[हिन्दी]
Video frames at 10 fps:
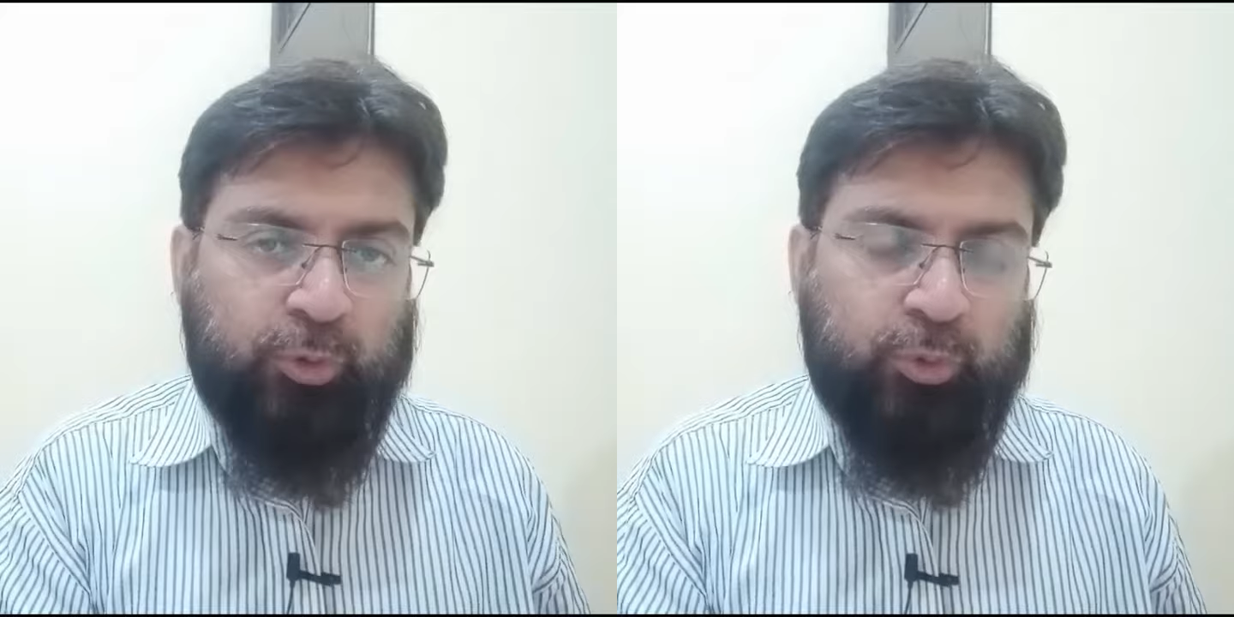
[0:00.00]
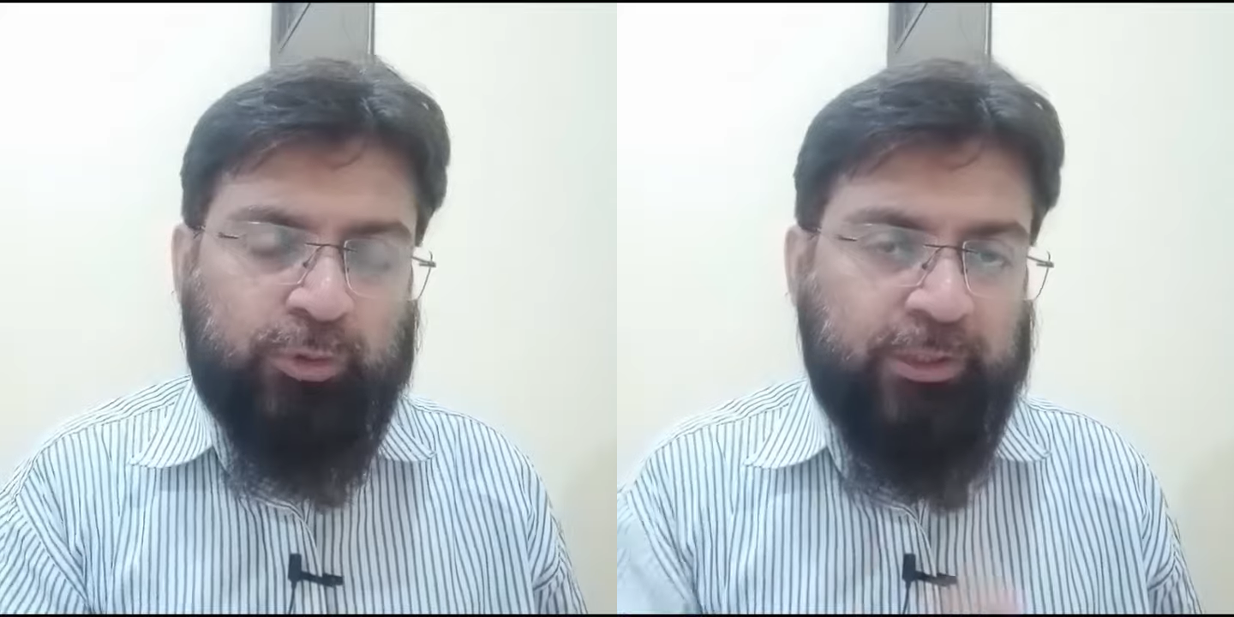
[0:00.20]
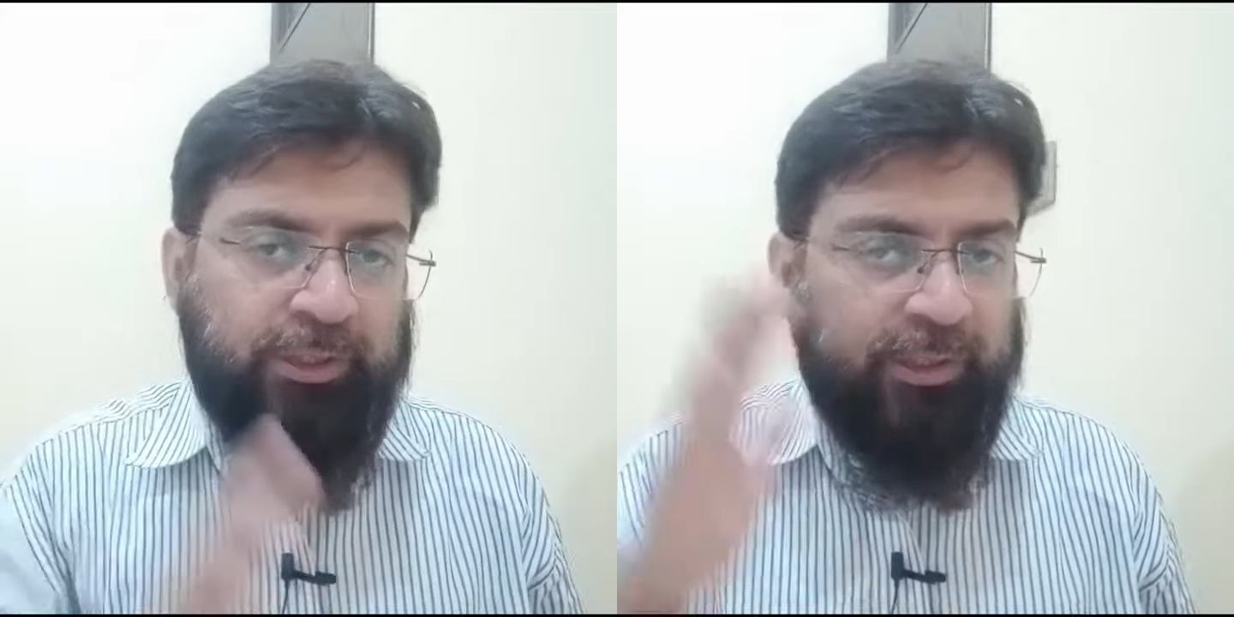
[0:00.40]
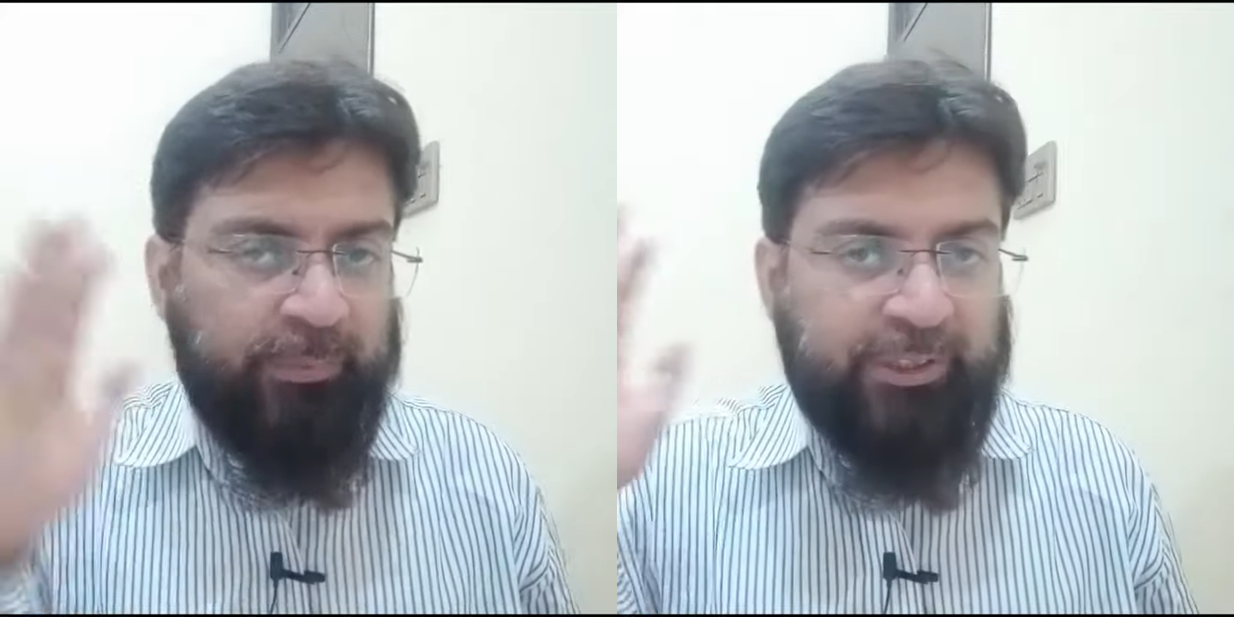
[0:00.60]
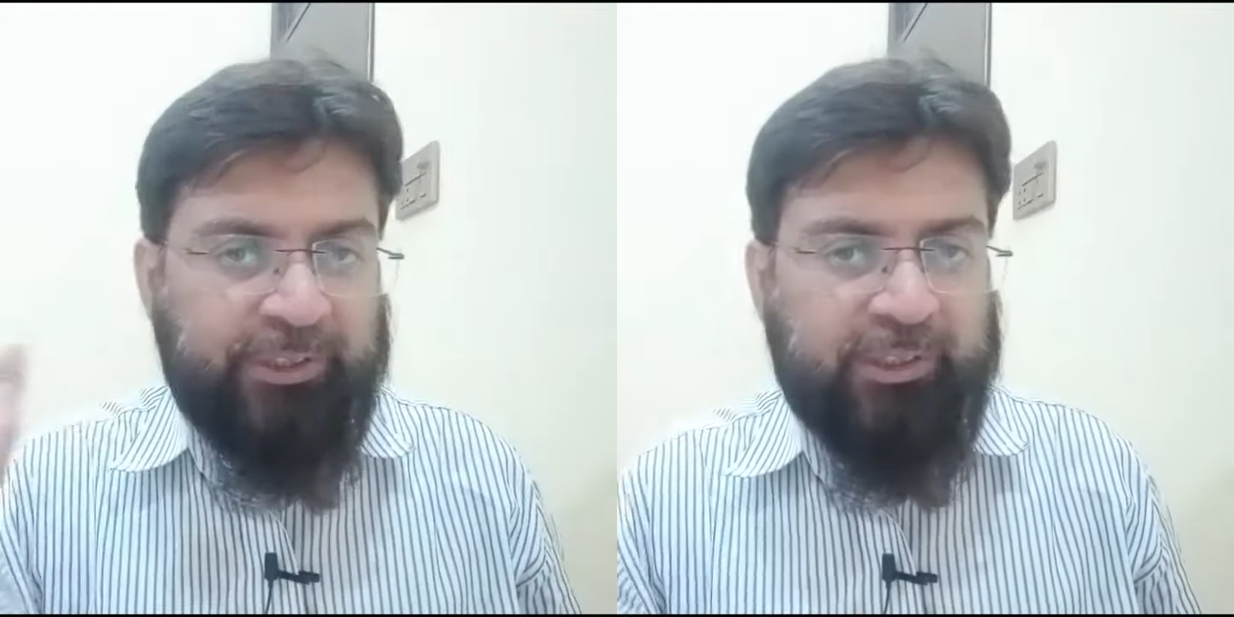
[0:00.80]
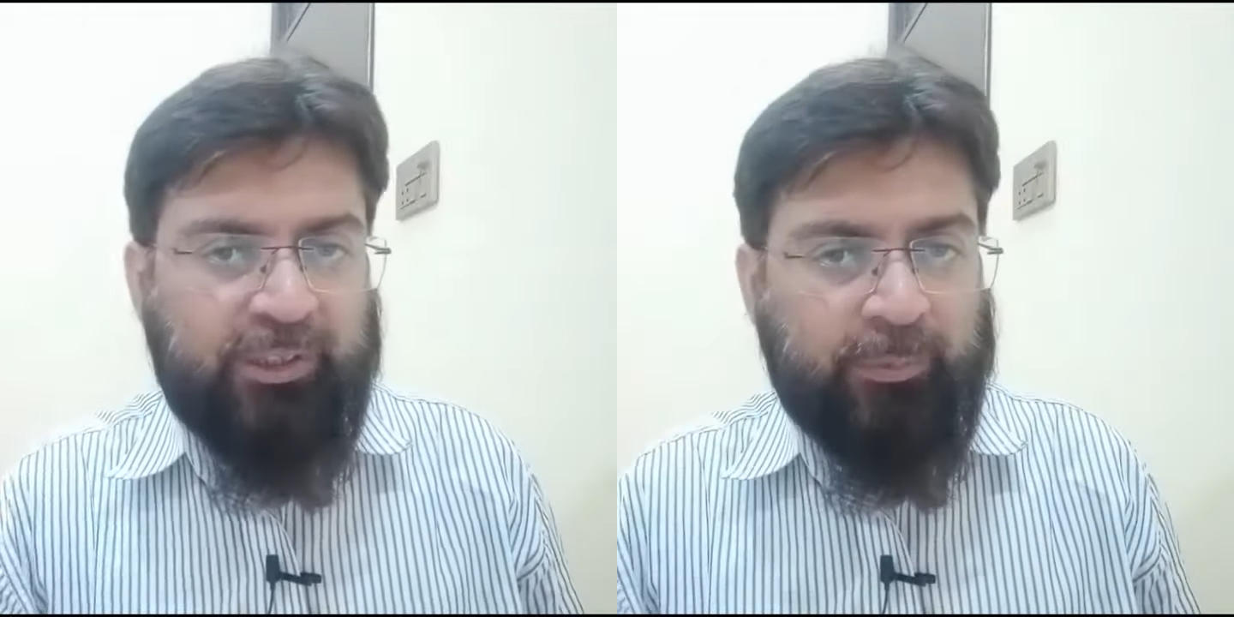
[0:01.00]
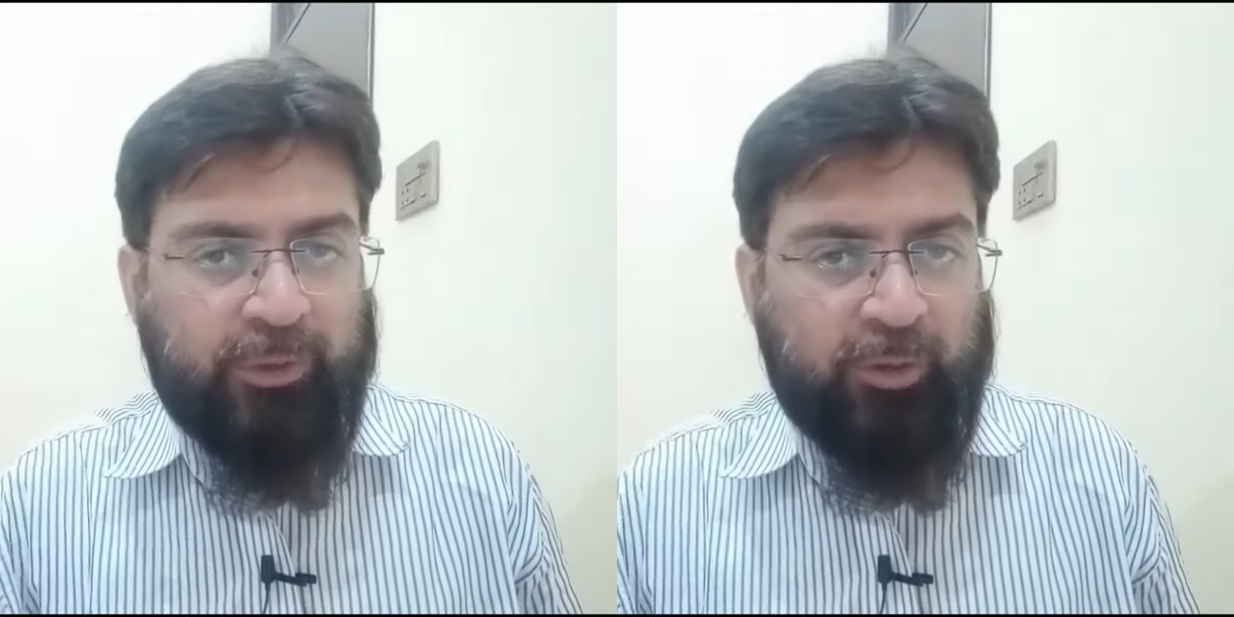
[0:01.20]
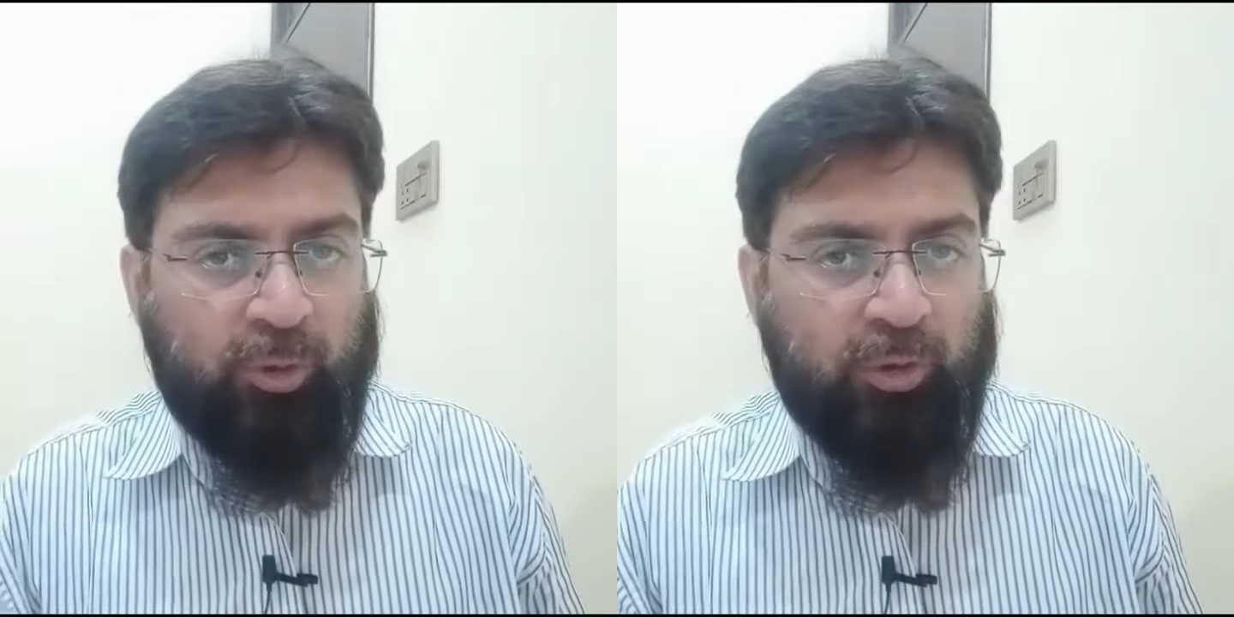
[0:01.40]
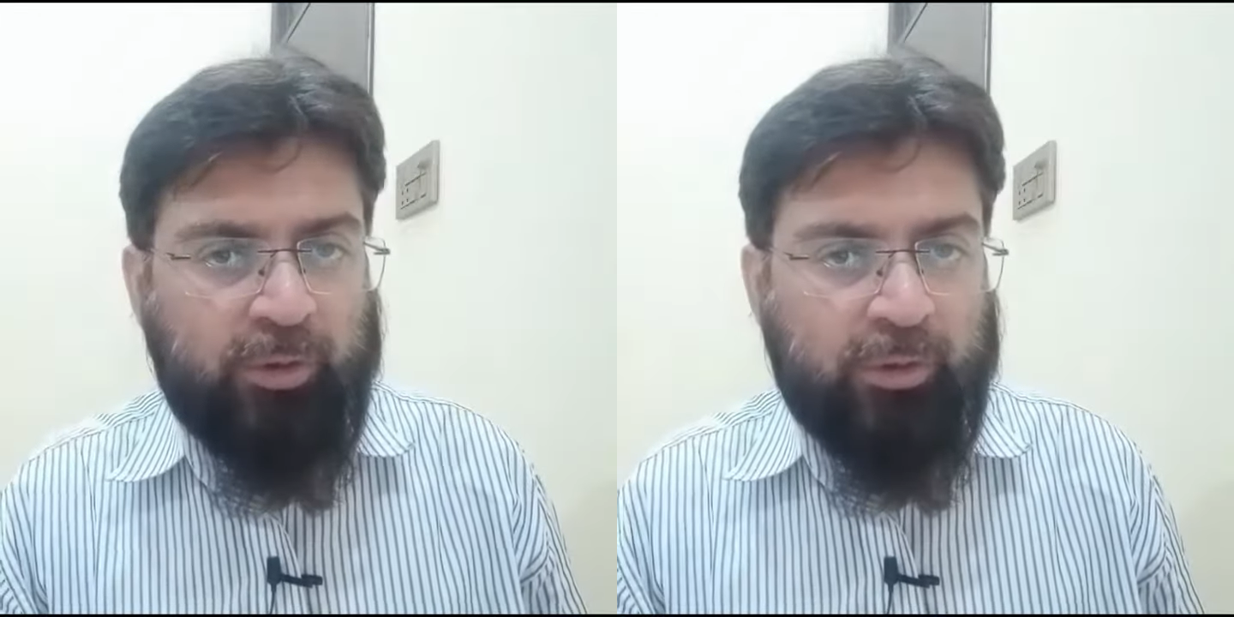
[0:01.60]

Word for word: मौजूद हैं लेकिन मेंटली हम कहीं और